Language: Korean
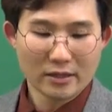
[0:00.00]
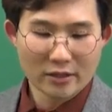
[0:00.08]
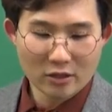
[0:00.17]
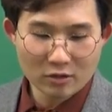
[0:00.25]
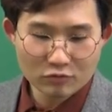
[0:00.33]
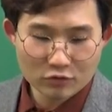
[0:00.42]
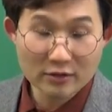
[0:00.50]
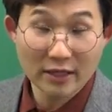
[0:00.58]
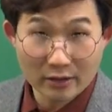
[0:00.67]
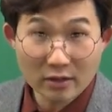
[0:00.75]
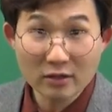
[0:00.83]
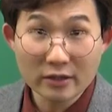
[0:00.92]
이런
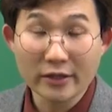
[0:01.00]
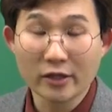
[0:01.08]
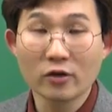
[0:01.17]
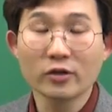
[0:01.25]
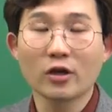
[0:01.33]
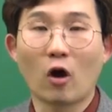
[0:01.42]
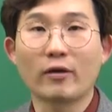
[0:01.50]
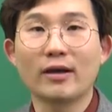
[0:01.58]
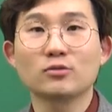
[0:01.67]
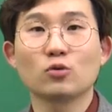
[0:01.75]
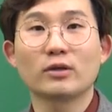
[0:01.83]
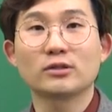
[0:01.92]
문제는 이런
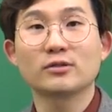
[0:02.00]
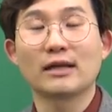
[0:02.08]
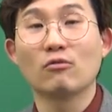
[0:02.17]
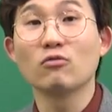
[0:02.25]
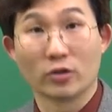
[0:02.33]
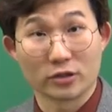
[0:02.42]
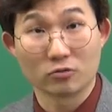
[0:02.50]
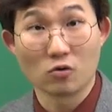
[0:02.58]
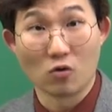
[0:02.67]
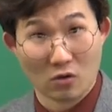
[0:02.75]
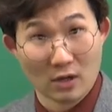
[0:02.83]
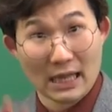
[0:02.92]
경향 속에서 나온
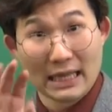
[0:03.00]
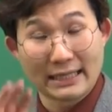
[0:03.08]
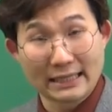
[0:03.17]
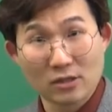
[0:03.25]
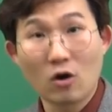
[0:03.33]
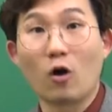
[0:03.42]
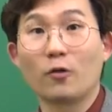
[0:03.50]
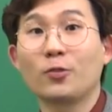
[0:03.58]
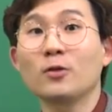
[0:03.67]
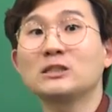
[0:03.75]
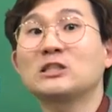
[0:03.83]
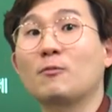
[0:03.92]
것이고 그래서
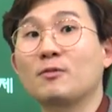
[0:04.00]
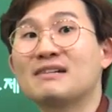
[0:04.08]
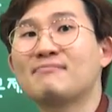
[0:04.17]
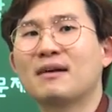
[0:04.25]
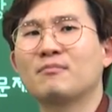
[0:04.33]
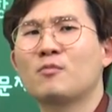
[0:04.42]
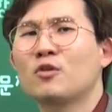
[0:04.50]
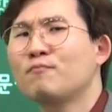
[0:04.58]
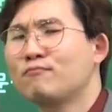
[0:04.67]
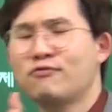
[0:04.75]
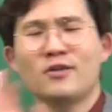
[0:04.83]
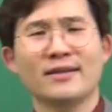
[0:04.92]
어떤 접근 방법으로
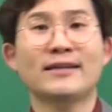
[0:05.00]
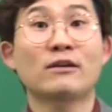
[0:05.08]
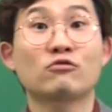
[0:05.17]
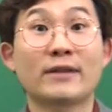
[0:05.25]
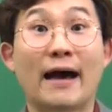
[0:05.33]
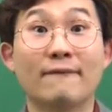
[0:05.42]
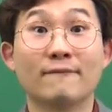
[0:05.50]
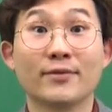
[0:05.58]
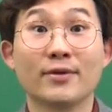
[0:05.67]
풀어야 되겠구나.